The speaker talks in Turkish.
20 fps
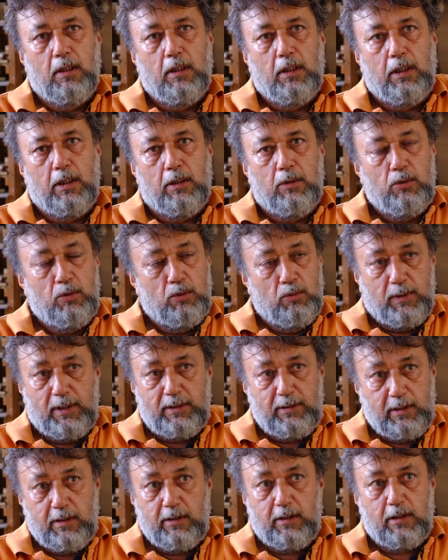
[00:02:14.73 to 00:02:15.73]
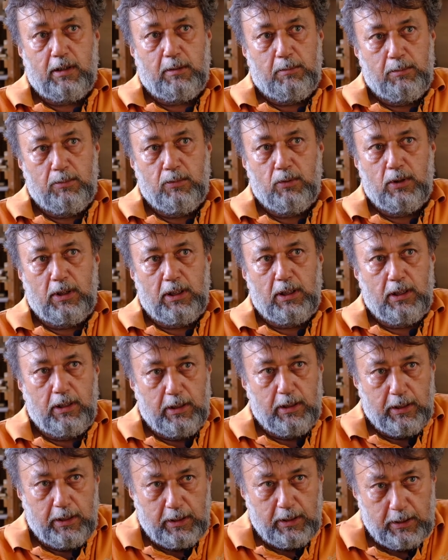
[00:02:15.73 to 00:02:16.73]
E, üniversitede tabii burada
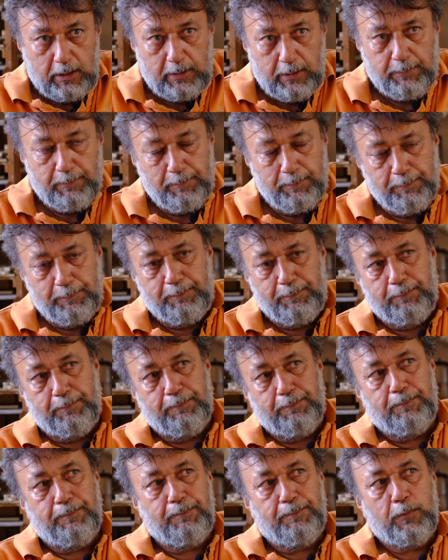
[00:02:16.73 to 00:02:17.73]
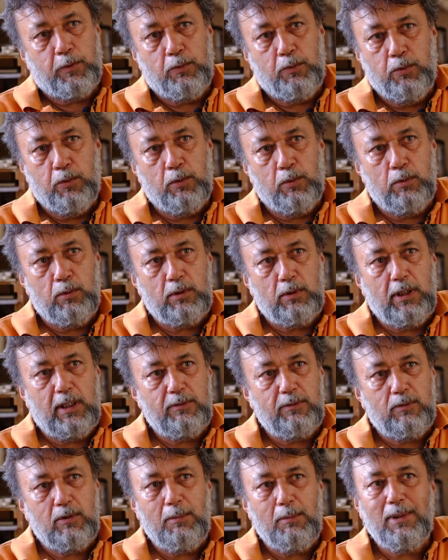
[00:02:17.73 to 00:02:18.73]
e, kurulduktan
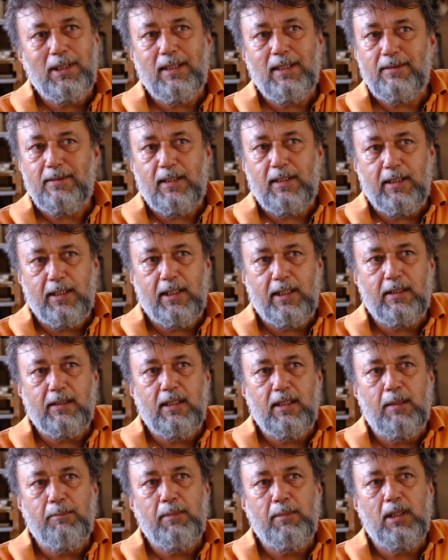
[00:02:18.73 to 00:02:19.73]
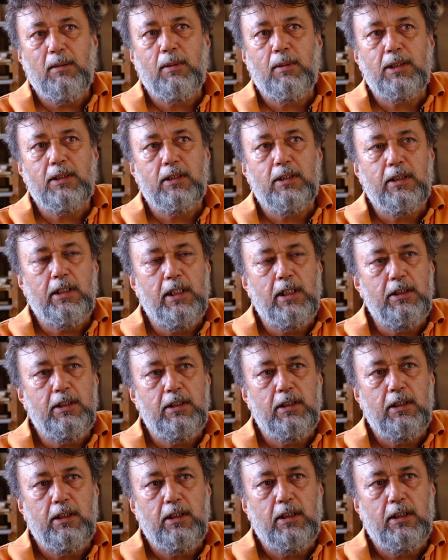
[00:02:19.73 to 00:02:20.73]
sonra biraz hareketlenmeye başladı. Genç
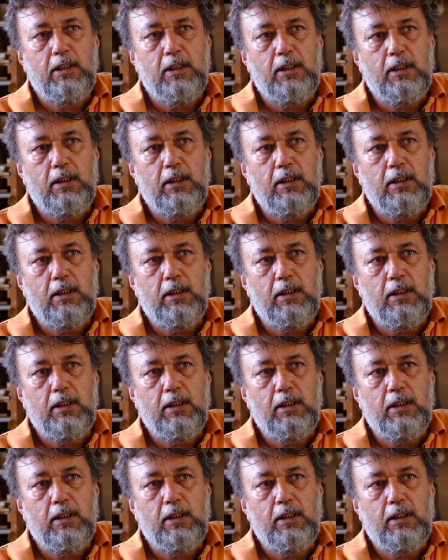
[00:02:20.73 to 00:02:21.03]
e,